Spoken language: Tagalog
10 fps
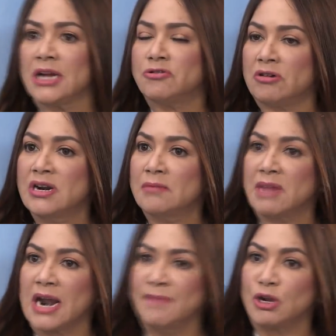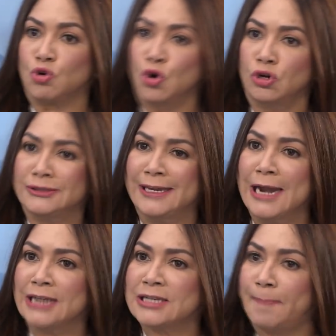Masyado ka ng maraming
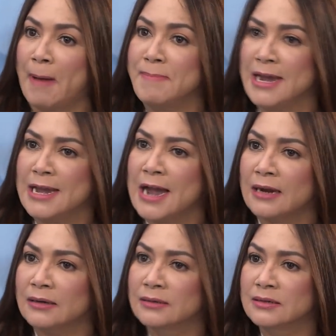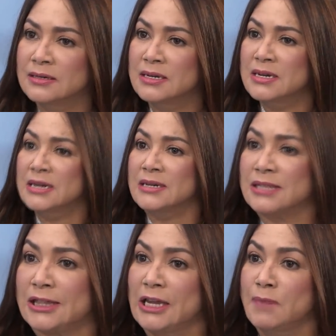gulong dinala sa pamilya.
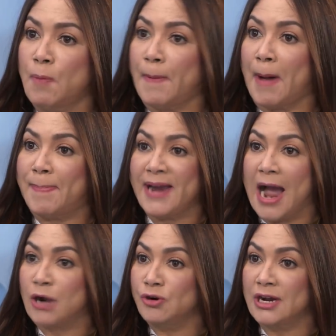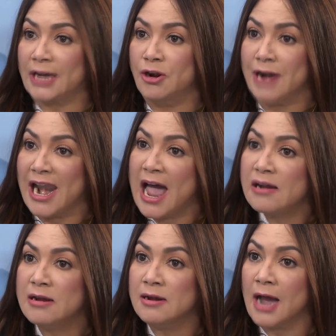Sa tingin mo, pababayaan ko ng ganun
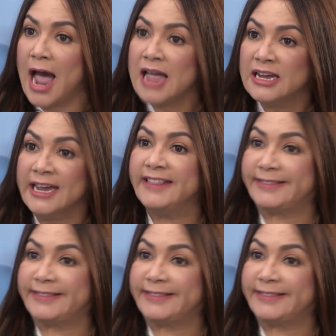na lang? Ha?